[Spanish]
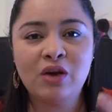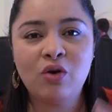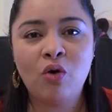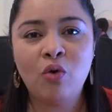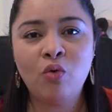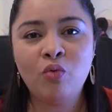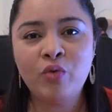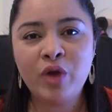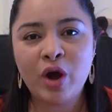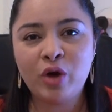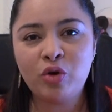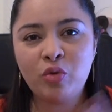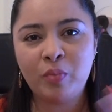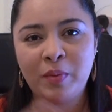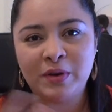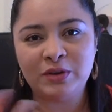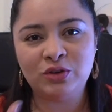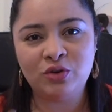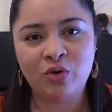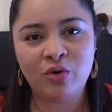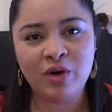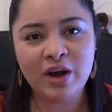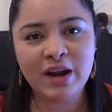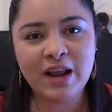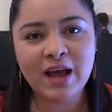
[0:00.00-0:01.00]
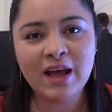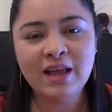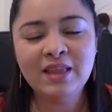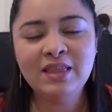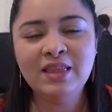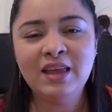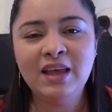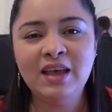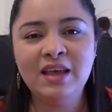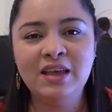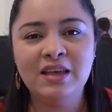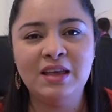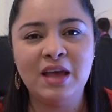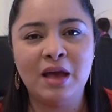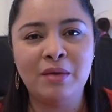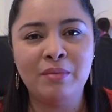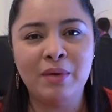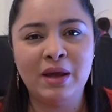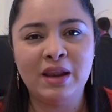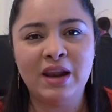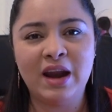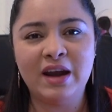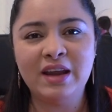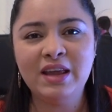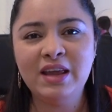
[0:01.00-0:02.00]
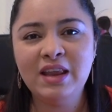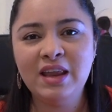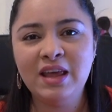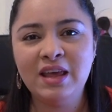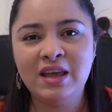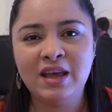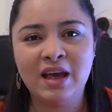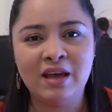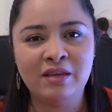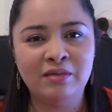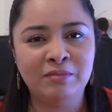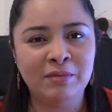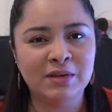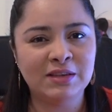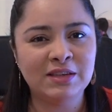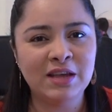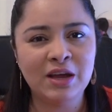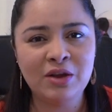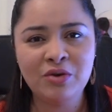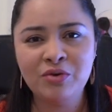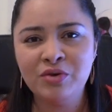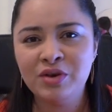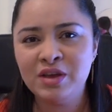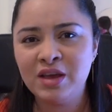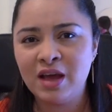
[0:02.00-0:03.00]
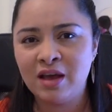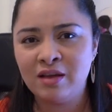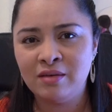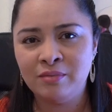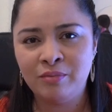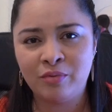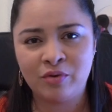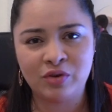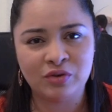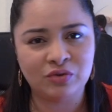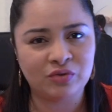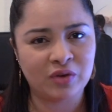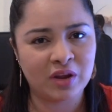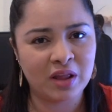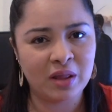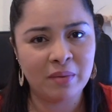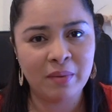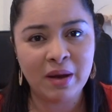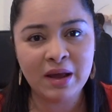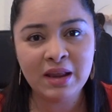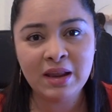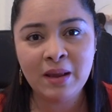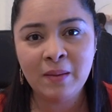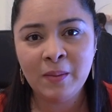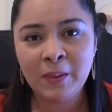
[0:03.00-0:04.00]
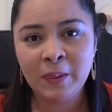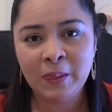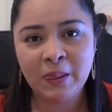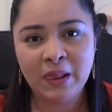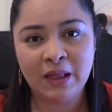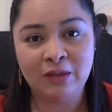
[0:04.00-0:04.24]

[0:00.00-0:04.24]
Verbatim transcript: es con una agrupación grande y hay bailarines y hay meseros y hay profesores de baile.